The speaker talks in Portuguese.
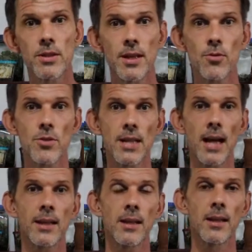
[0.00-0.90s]
e sendo
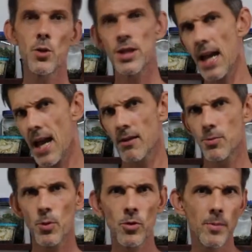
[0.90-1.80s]
usada por
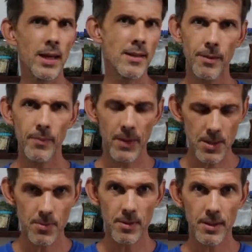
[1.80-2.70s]
chefs, por gourmet e
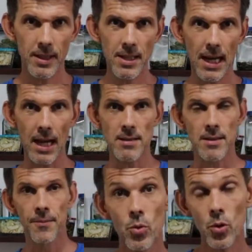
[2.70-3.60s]
mesmo em
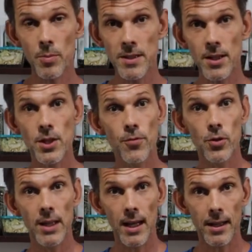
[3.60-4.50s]
casa. O nome
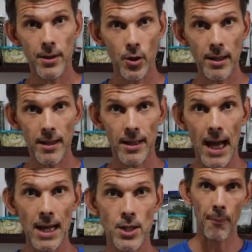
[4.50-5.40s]
científico dela é Clitoria
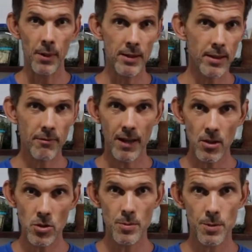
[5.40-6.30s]
ternate. A planta tem
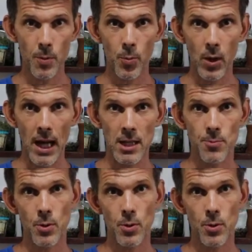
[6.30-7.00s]
vários nomes populares: